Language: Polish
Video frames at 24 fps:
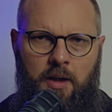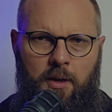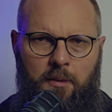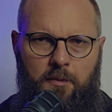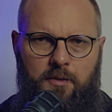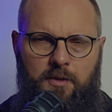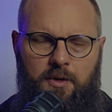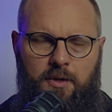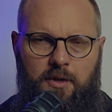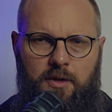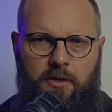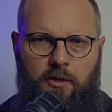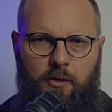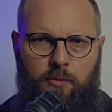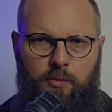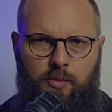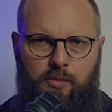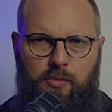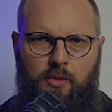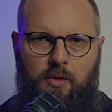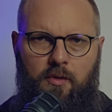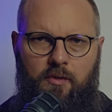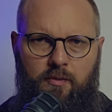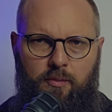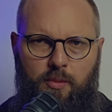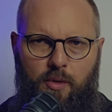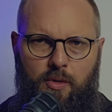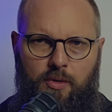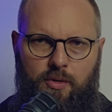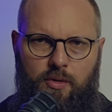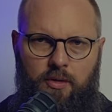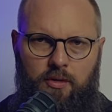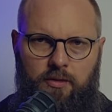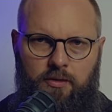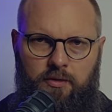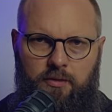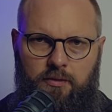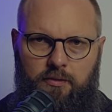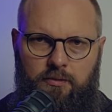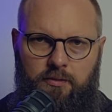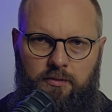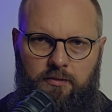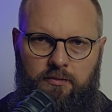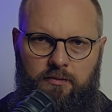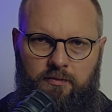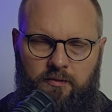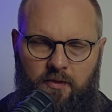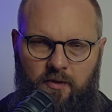wszystko było w porządku.